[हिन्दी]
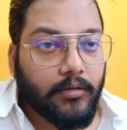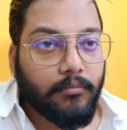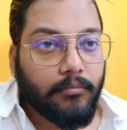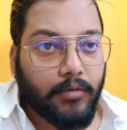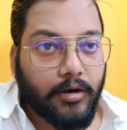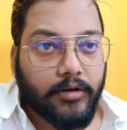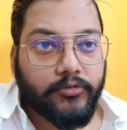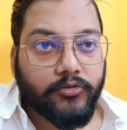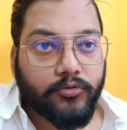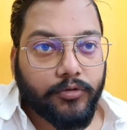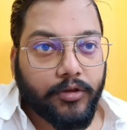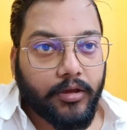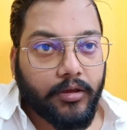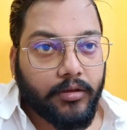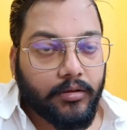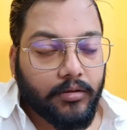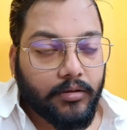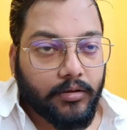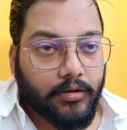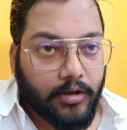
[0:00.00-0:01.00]
मर्ज होके
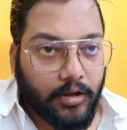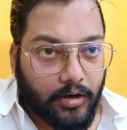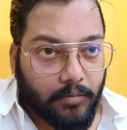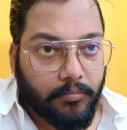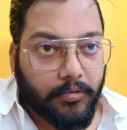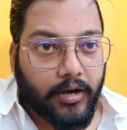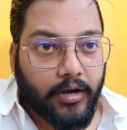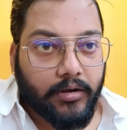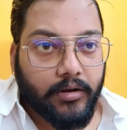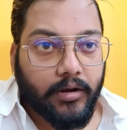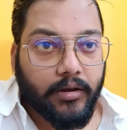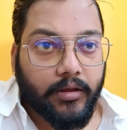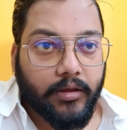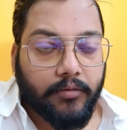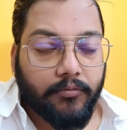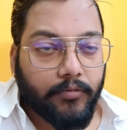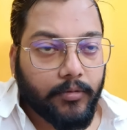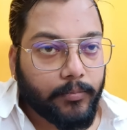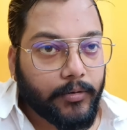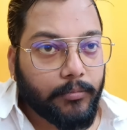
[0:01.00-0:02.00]
कलबरेट
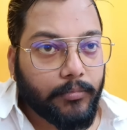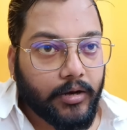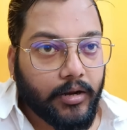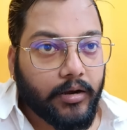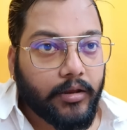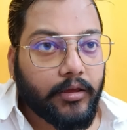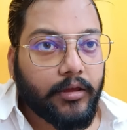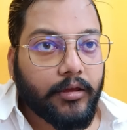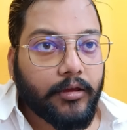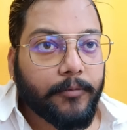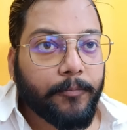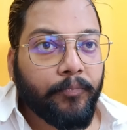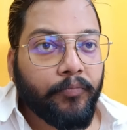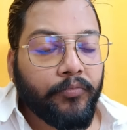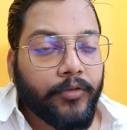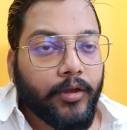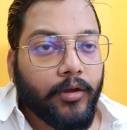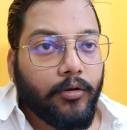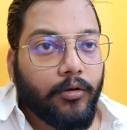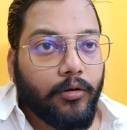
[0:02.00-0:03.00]
करके वेपन बना रही है
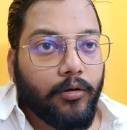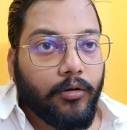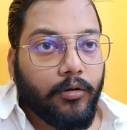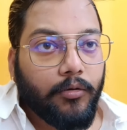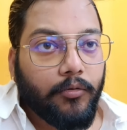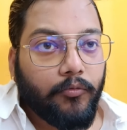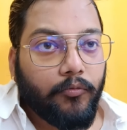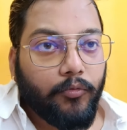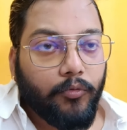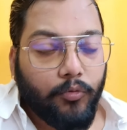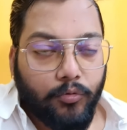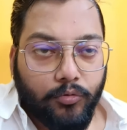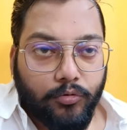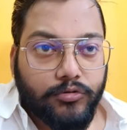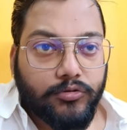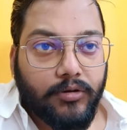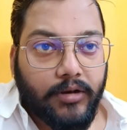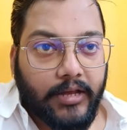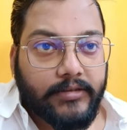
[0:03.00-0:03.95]
उनको जो